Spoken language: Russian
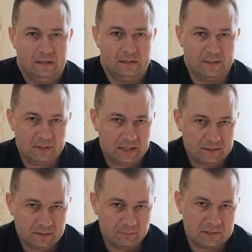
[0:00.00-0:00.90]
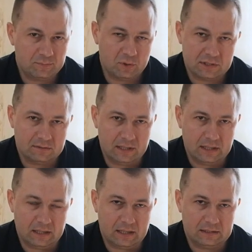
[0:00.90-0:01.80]
Ламинат мы
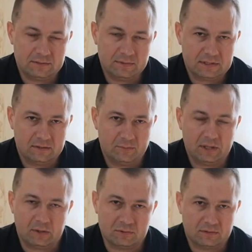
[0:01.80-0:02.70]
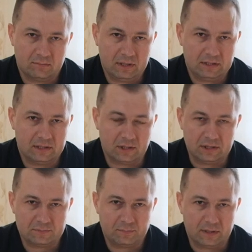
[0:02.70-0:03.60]
использовали от известного белорусского бренда
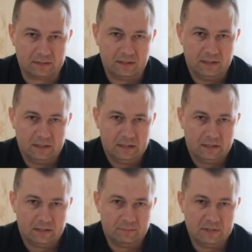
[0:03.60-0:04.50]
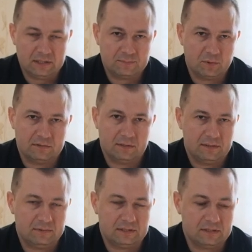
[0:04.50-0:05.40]
Кранашпан. Мы использовали
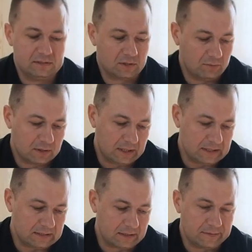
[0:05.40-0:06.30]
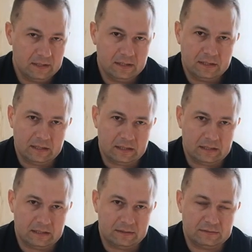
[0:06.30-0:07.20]
ламинат 32 класса,
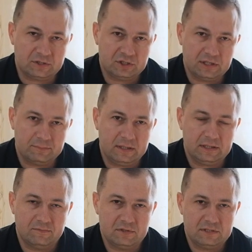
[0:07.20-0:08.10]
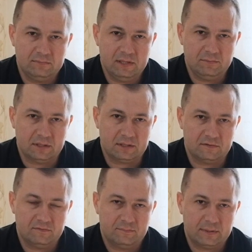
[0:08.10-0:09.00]
э, толщина планки 8
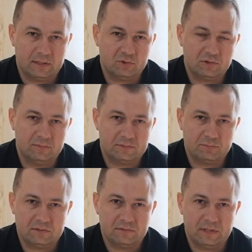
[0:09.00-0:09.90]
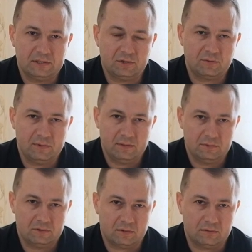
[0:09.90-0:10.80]
мм. Подложку мы использовали
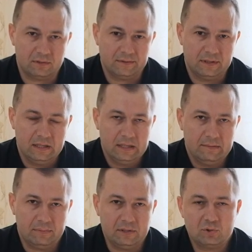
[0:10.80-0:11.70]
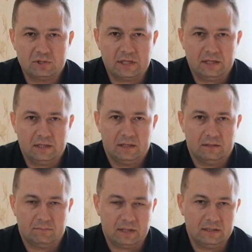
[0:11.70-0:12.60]
3-мм. Плинтуса
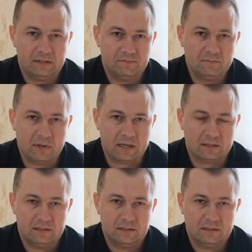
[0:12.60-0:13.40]
бренда Вимар